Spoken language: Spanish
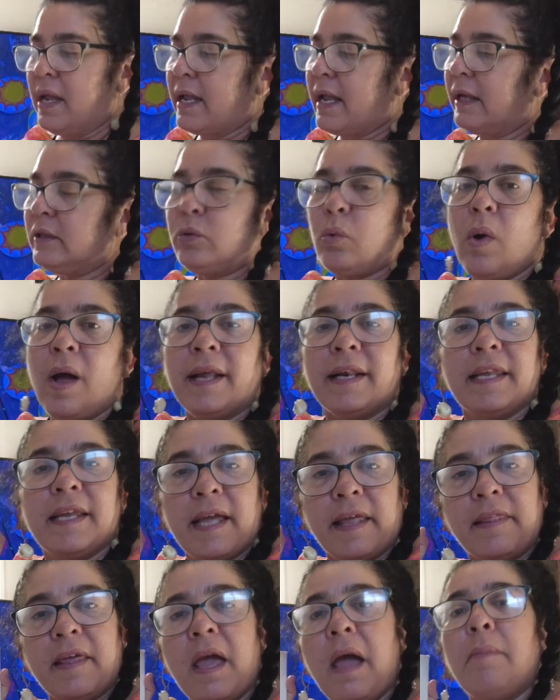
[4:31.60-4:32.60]
¿Qué tú
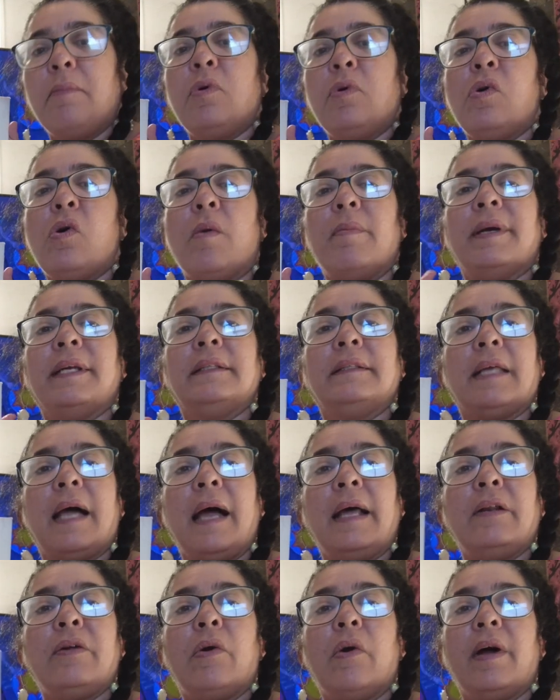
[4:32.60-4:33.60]
harías? Déjame un
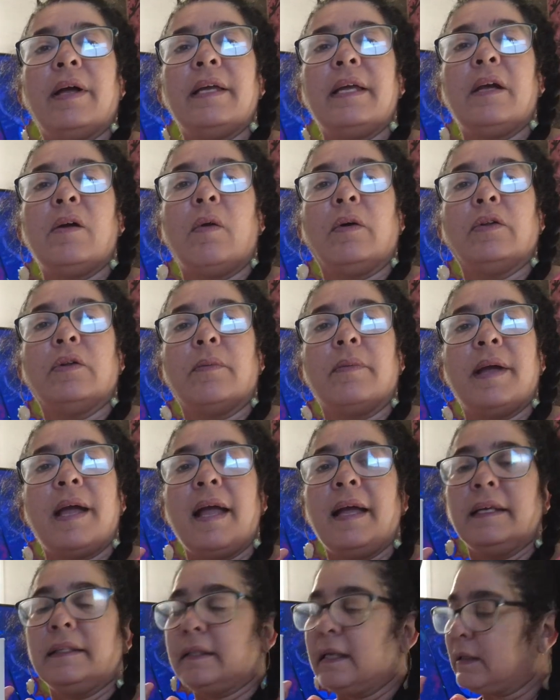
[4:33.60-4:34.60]
comentario ahí cuando
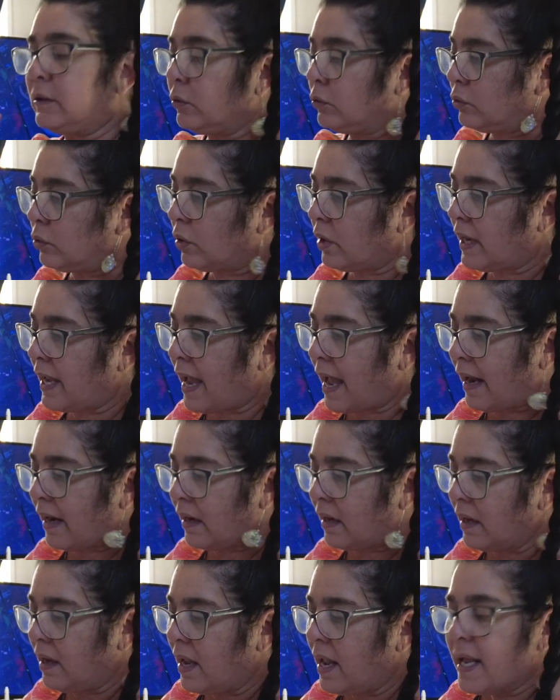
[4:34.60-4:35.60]
veas este
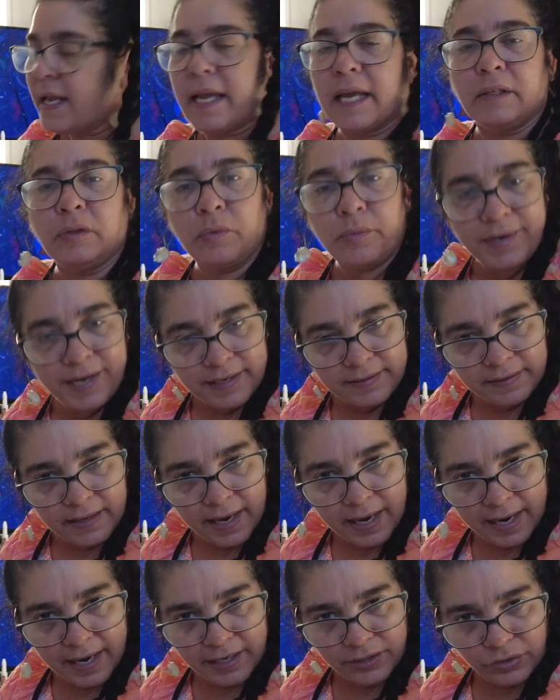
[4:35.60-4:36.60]
tutorial. ¿Qué tú
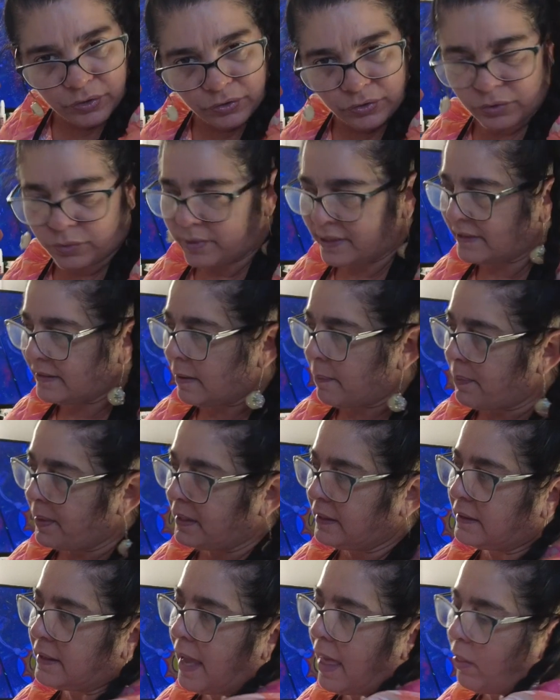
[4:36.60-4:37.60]
hubieses hecho si hubieses
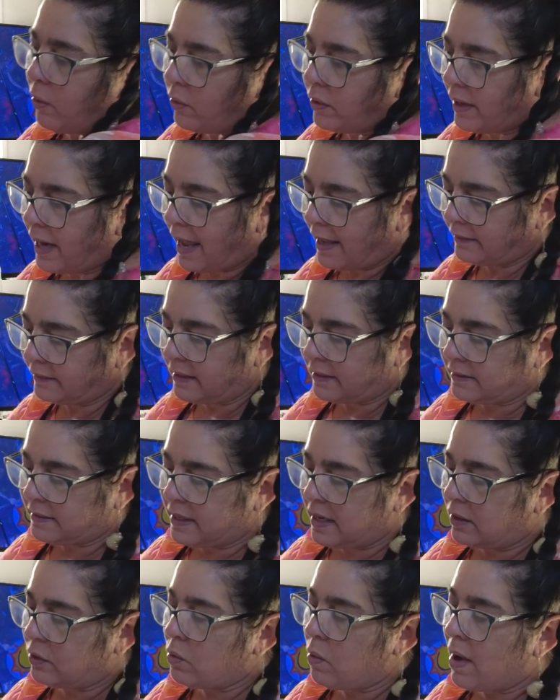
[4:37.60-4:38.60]
pintado grande
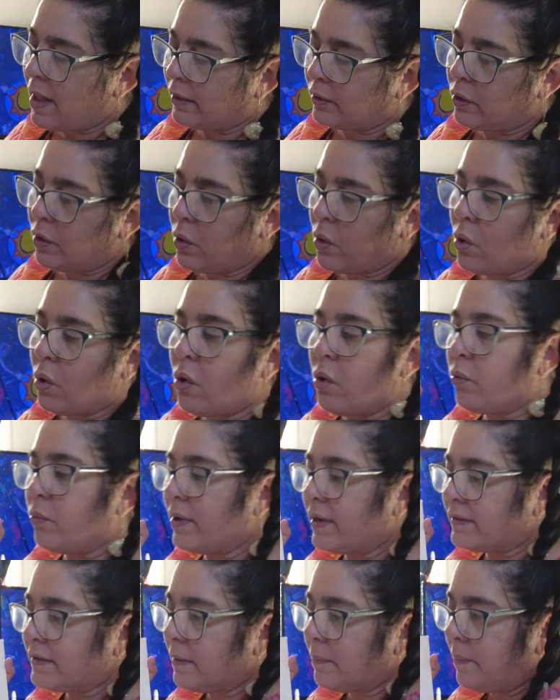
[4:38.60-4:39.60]
así el cuadro o
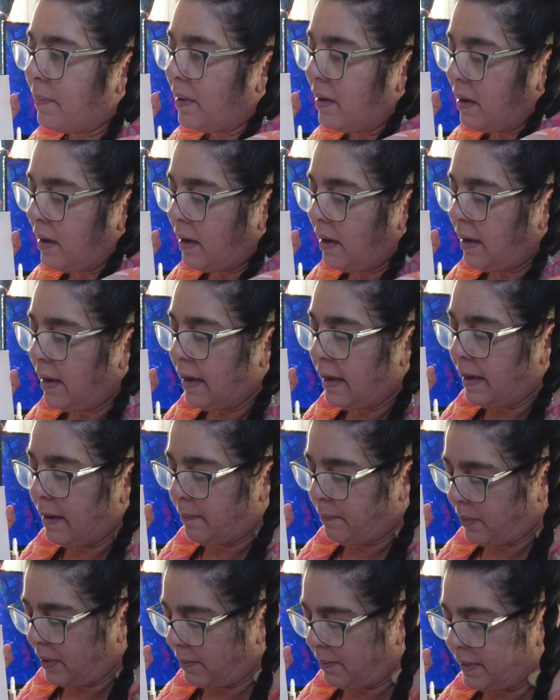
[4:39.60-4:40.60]
hubieses
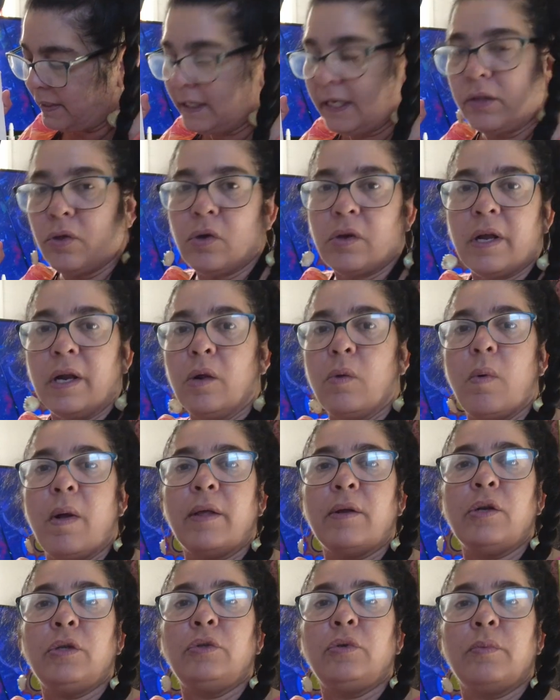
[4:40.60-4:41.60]
eh, permitido que el
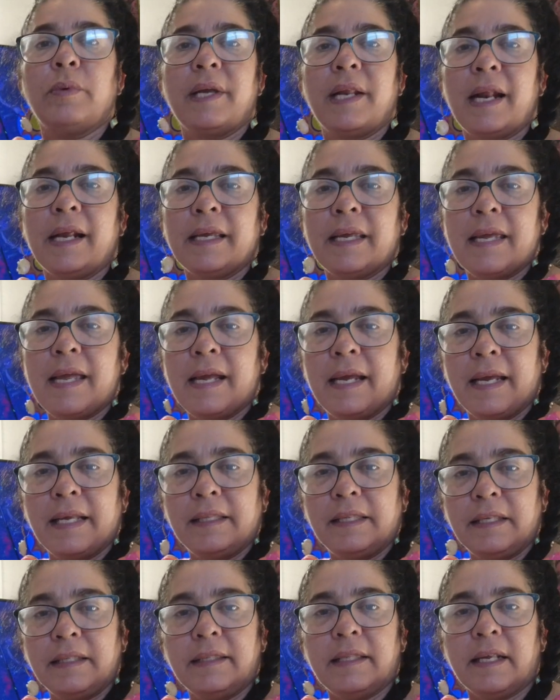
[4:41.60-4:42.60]
cuadro estuviera aquí en
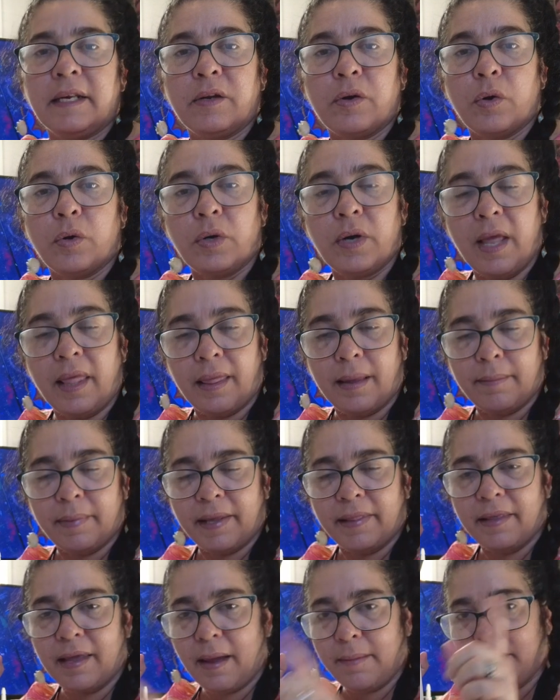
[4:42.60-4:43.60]
este interior nada
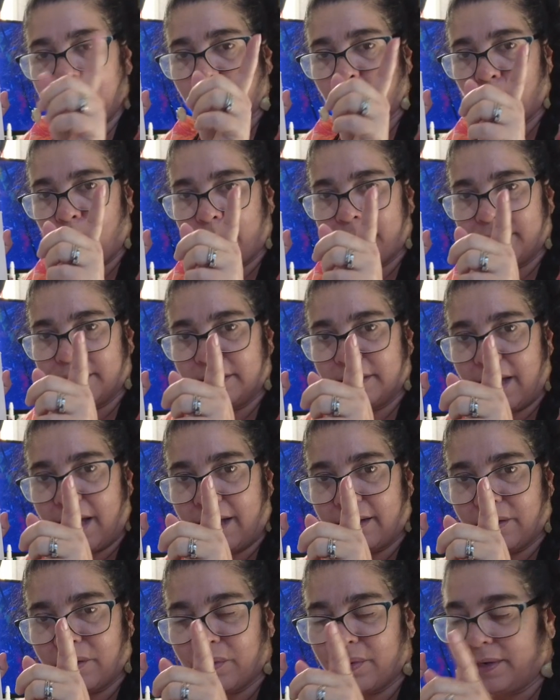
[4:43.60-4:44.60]
más? Déjame tu
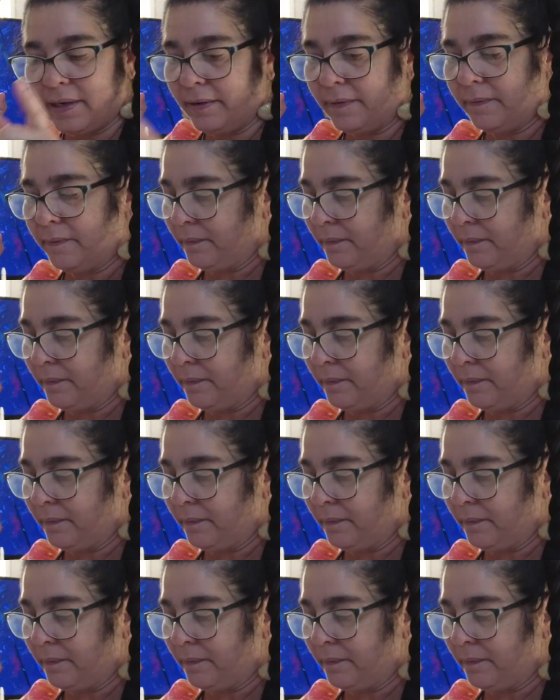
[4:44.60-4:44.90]
comentario, ¿eh?